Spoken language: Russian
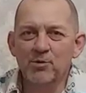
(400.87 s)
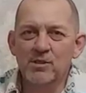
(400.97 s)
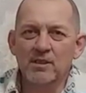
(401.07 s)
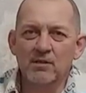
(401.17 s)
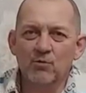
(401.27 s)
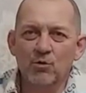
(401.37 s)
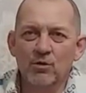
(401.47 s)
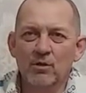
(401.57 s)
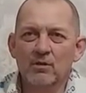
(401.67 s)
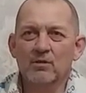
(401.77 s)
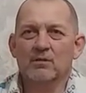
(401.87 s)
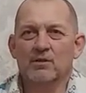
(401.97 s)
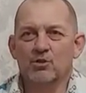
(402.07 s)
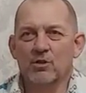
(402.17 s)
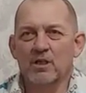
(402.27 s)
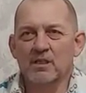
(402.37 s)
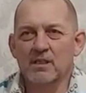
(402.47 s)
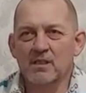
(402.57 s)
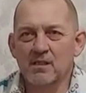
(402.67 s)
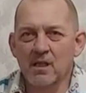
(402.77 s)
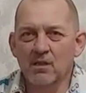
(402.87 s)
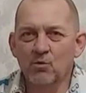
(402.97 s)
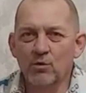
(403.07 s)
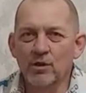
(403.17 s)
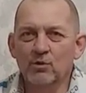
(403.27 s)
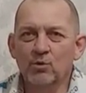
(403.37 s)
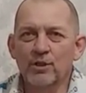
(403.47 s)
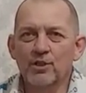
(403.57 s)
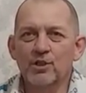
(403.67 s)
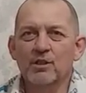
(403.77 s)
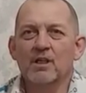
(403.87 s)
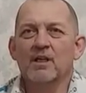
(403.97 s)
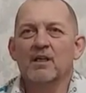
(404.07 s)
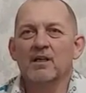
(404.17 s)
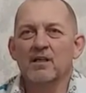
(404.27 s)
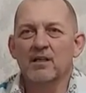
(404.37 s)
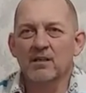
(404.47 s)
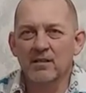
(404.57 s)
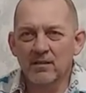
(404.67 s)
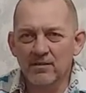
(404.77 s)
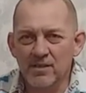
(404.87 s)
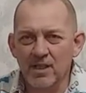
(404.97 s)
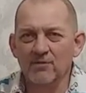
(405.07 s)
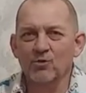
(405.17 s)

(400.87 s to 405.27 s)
после того, что я рассказал, кое-кто решит все